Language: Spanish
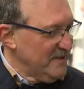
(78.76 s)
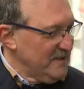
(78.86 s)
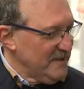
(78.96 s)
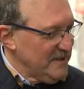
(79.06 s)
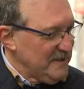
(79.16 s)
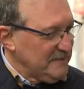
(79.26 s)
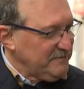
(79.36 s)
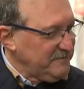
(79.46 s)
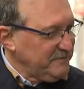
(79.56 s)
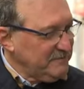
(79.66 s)
Eh,
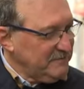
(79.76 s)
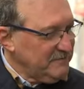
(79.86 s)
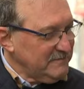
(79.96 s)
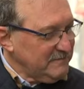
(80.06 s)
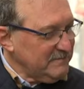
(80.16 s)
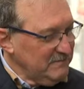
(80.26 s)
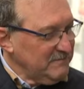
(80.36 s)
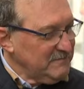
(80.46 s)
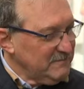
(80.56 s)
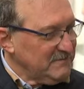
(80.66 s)
o, sea, que después de que se
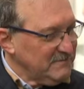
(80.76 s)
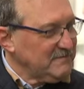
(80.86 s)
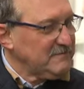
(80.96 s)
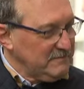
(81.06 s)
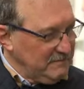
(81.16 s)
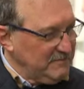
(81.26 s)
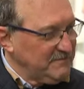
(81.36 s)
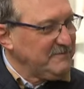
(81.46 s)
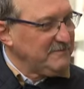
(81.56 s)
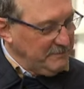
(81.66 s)
viene, se viene
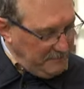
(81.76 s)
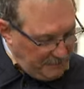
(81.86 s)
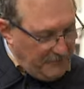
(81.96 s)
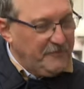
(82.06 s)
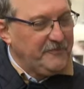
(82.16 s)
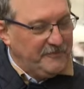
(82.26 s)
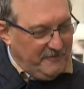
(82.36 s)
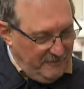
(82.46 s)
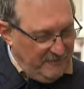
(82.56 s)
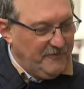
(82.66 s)
ahora una semana que,
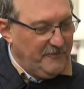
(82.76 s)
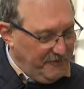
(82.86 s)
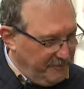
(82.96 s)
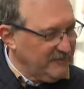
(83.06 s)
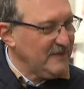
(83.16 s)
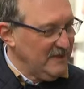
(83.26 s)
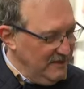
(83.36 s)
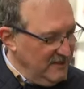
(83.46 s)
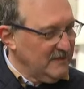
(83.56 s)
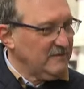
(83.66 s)
seguimos así con estas
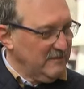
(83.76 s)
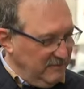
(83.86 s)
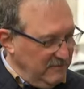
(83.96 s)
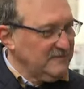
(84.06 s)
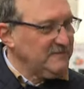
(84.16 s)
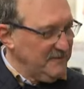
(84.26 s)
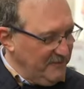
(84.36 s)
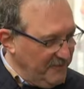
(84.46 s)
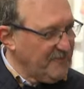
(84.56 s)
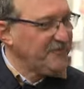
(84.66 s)
temperaturas y después
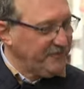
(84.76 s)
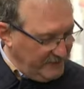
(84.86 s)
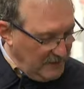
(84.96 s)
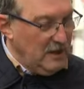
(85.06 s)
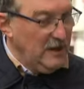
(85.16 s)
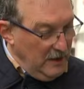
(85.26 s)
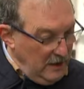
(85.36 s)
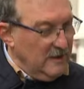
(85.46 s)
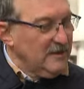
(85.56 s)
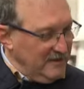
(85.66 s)
aumenta la temperatura en
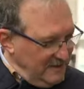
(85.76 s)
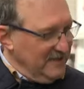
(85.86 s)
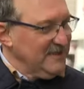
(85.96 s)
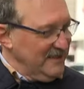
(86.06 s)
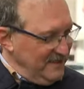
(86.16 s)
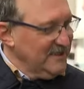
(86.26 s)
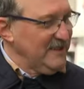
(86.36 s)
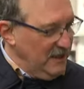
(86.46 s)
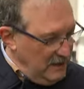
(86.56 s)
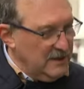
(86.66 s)
veranillo, pero
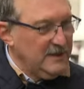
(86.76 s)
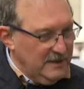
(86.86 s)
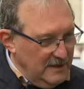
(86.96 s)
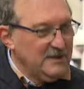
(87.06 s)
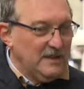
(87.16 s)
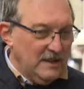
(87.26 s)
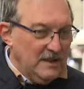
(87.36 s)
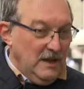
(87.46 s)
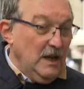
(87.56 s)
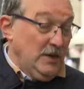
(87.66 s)
¿de, cuántos grados
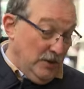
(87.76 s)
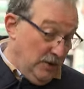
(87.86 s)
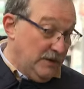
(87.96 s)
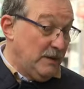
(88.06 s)
estamos hablando?